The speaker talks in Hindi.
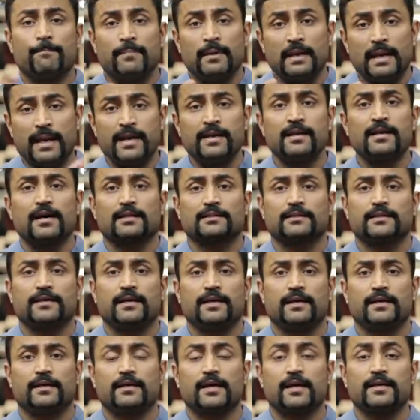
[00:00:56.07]
ब्लेंड आते
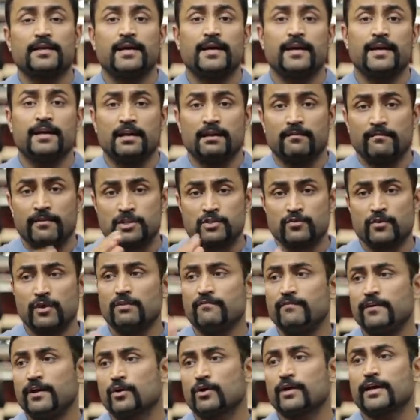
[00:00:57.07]
हैं क्या ये
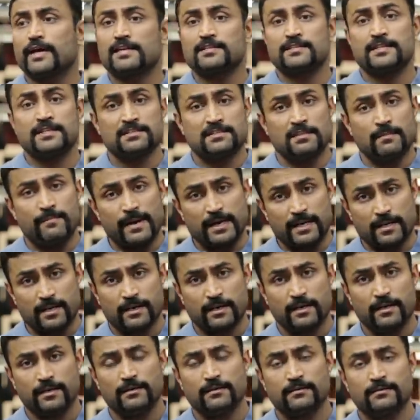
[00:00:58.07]
इंडिविजुअल वे और केसिन से बेटर
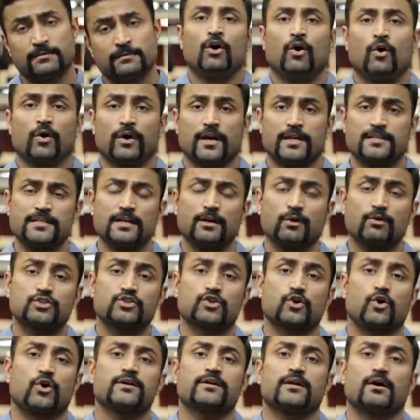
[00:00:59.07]
हैं और ऐसे
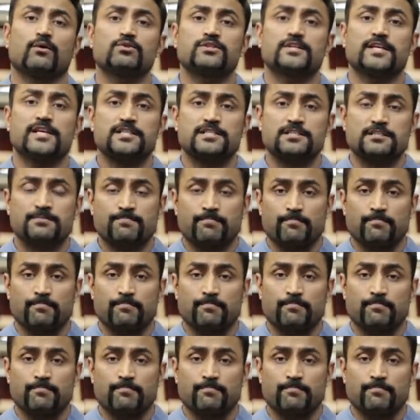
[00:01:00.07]
कुछ और डाउट्स इस